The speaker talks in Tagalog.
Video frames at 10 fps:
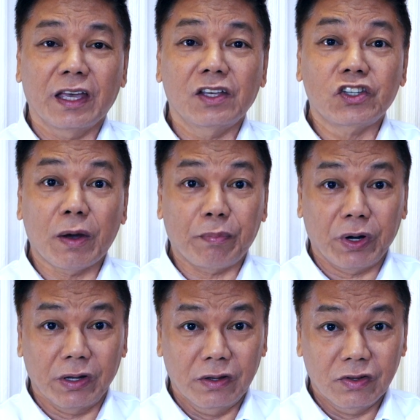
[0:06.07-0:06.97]
ay
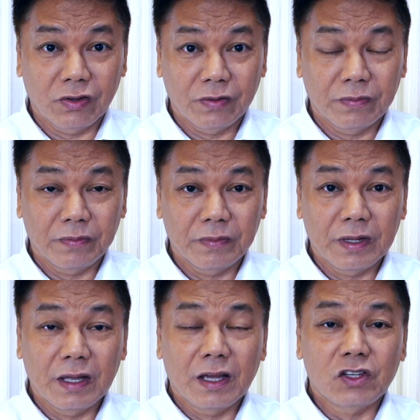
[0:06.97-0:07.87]
shepherd.
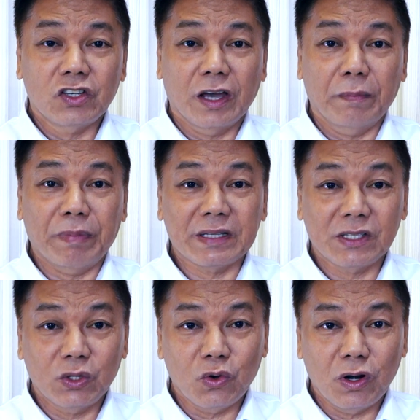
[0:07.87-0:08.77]
Siya ay
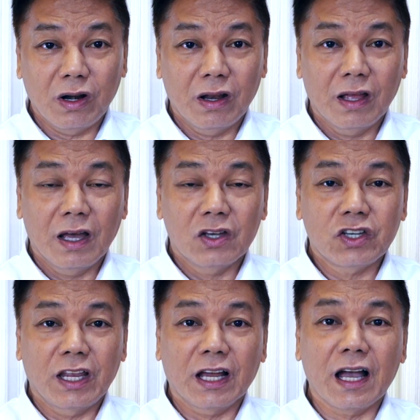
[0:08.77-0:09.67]
pastol.
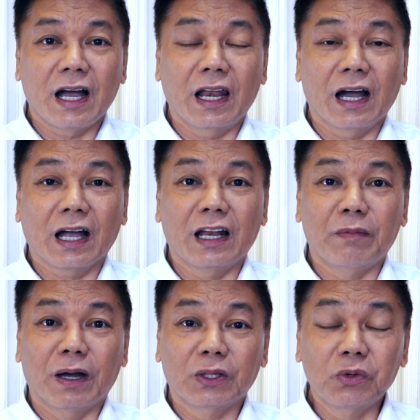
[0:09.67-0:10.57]
Siya ay nag-aalaga ng
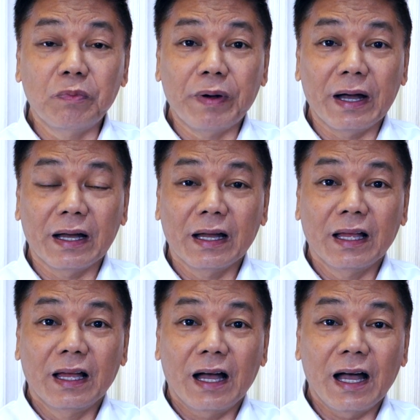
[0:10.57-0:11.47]
mga tupa
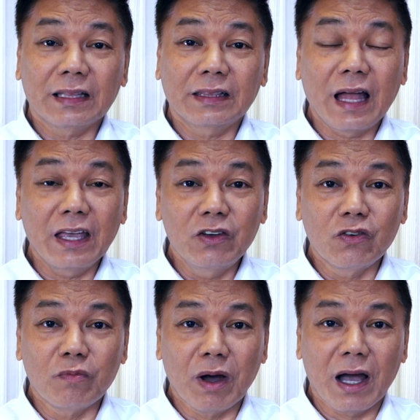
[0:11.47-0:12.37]
at
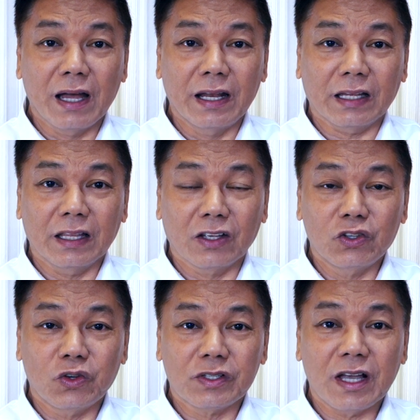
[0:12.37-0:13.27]
tayong mga anak ng
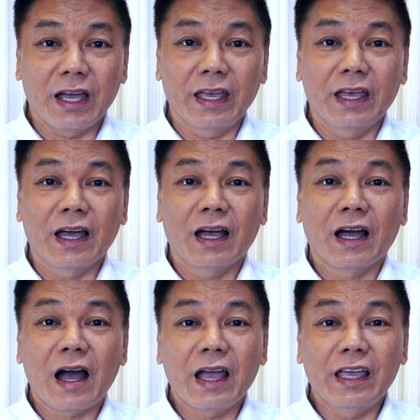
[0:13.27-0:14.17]
Diyos ay
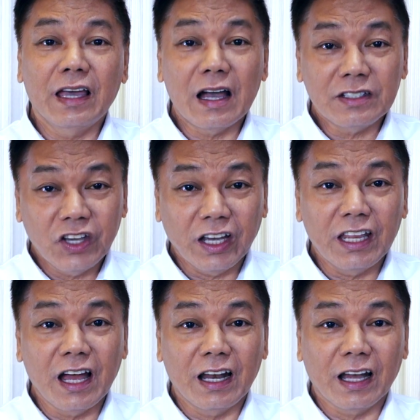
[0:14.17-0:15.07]
siyang
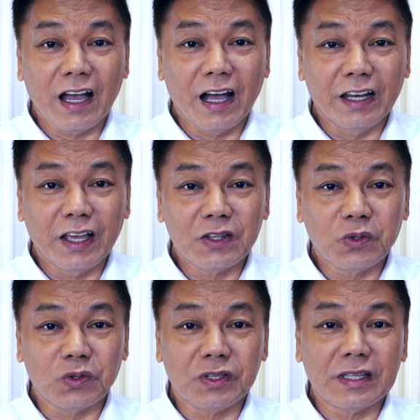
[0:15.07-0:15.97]
inaalagaan ni
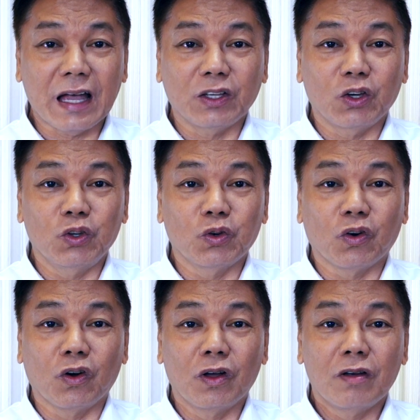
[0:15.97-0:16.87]
Jesus. Tayo yung
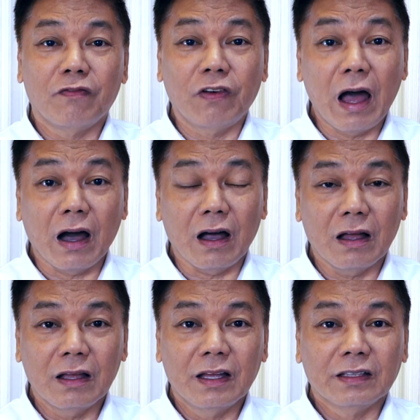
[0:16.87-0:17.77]

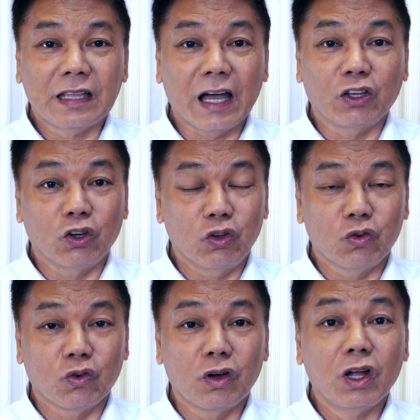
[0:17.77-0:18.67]
flock. Tayo
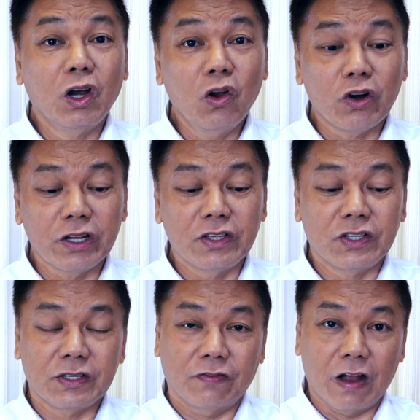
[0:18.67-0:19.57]
yung
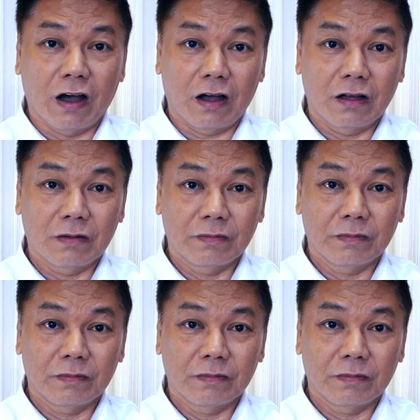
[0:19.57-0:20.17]
Lord's flock.